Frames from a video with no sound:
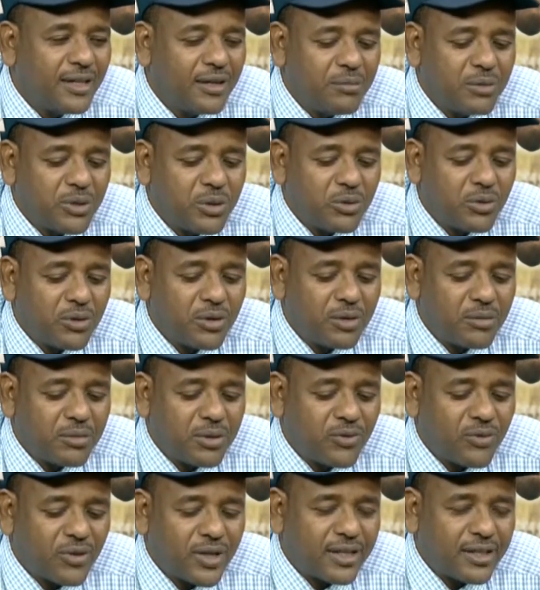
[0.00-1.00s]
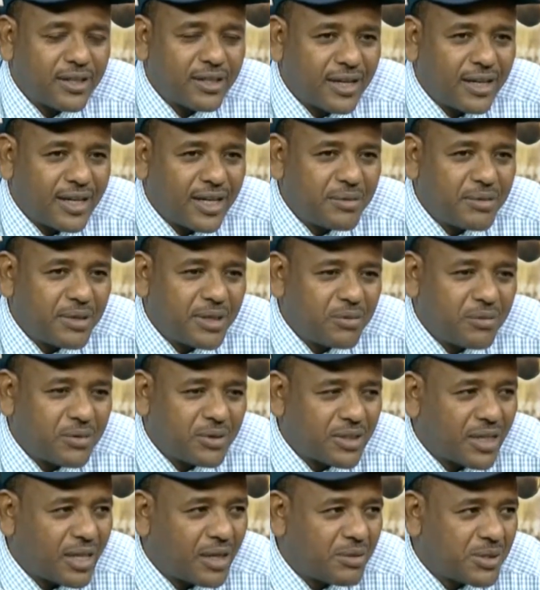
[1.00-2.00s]
بتفرد اللاعبين
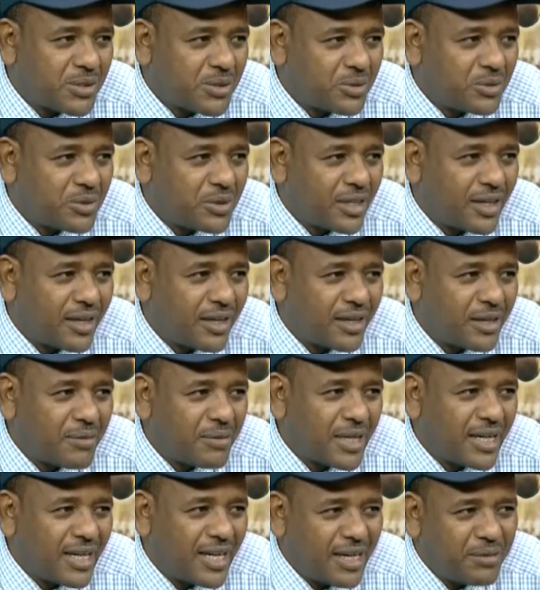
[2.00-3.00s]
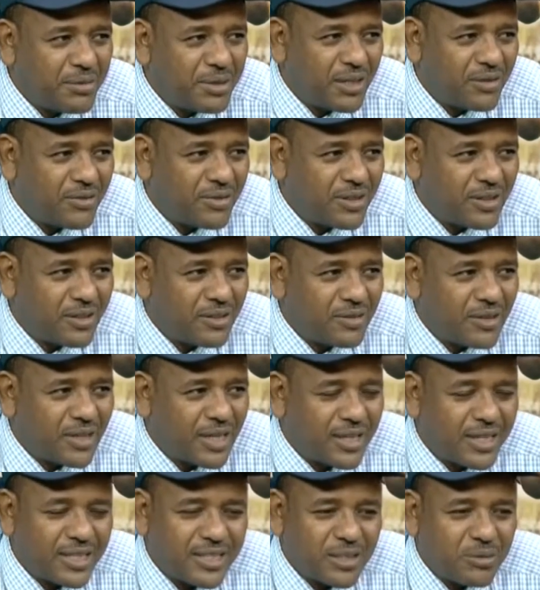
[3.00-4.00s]
للمنتخب السعودي اغلب اللاعبين في
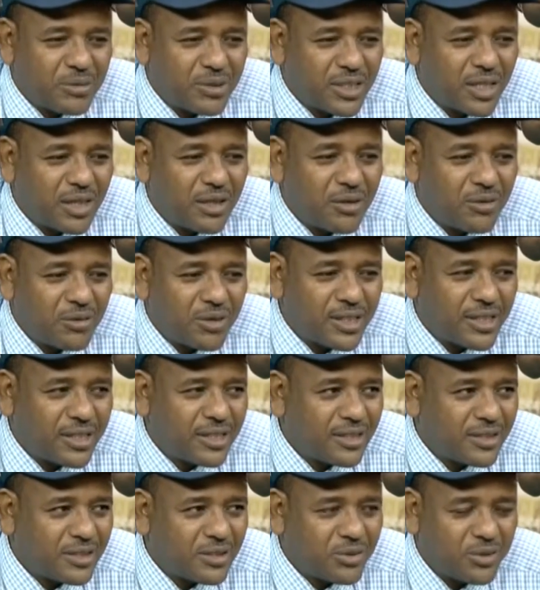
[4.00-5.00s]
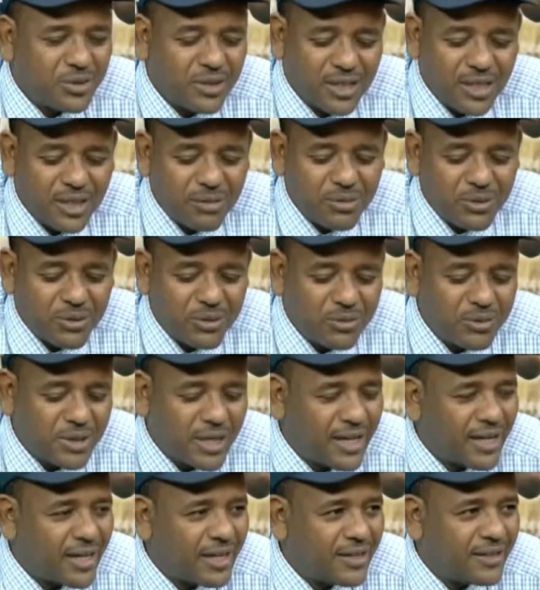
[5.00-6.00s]
العناصر المنتخب الوطني السعودي كان بيكون
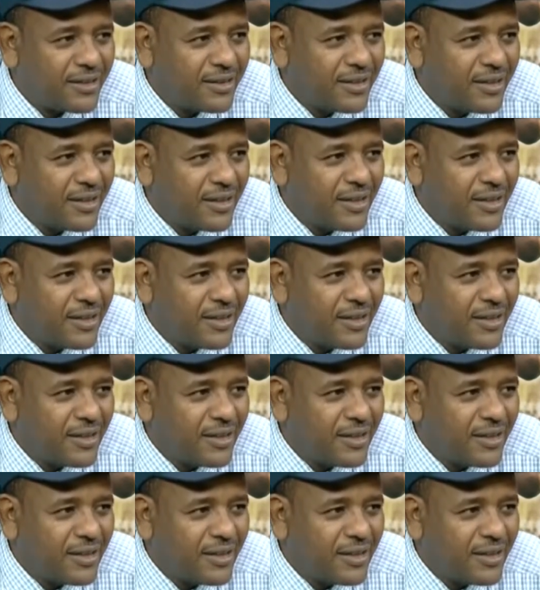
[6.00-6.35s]
من الاهلي